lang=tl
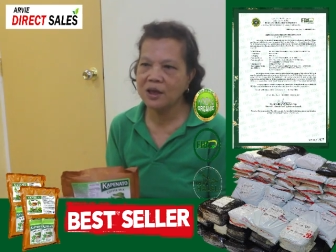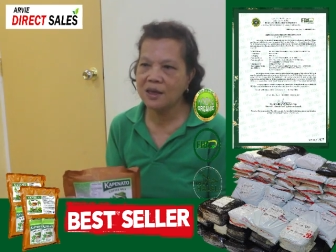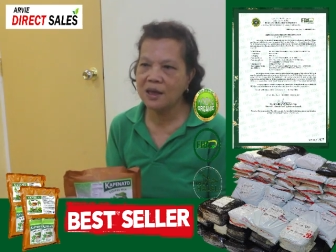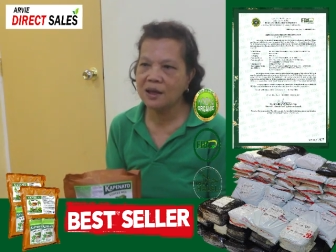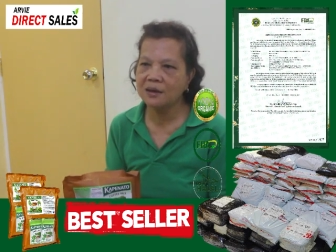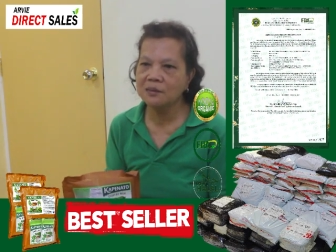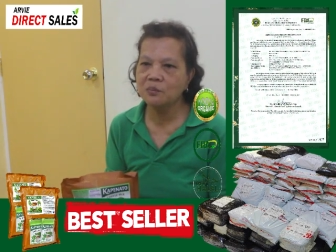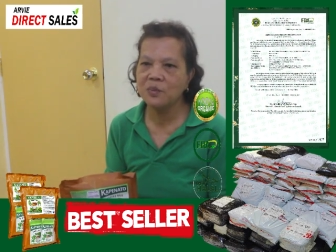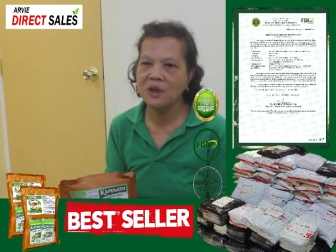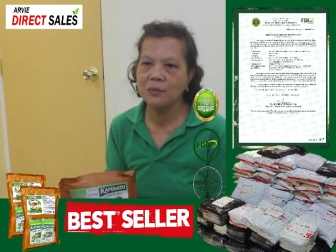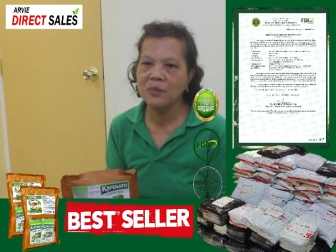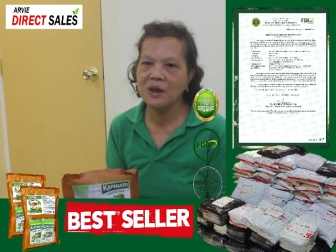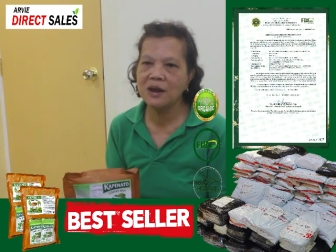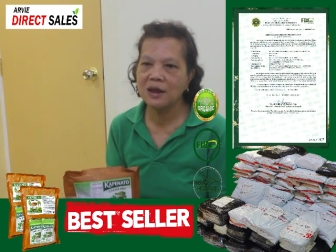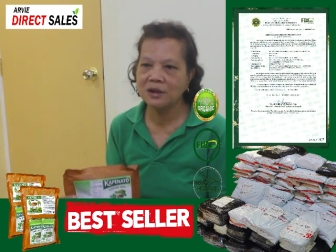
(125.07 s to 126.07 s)
Bibili
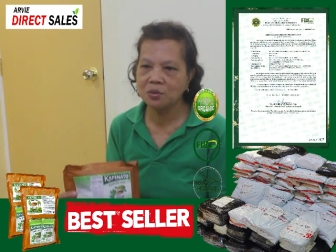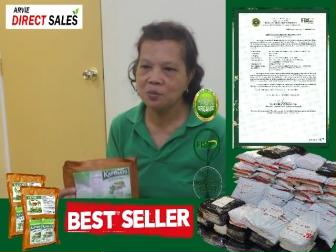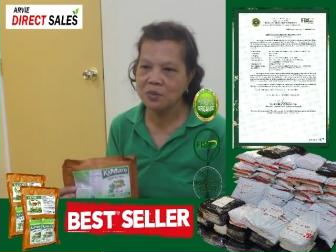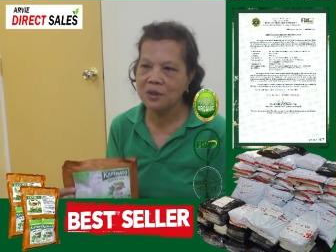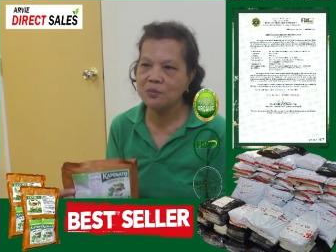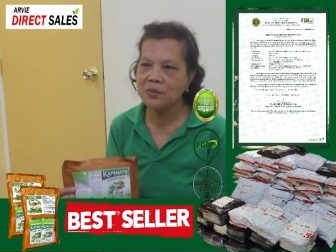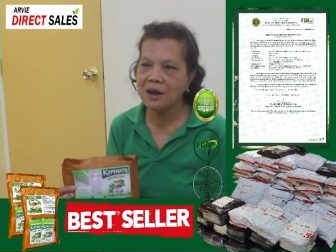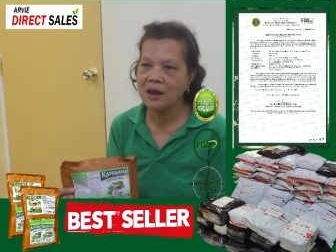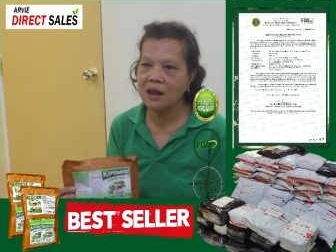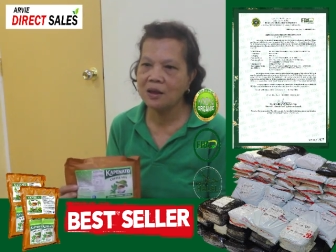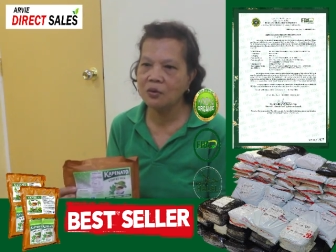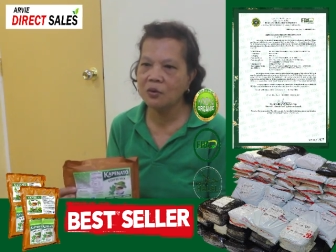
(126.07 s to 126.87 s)
at bibili ako.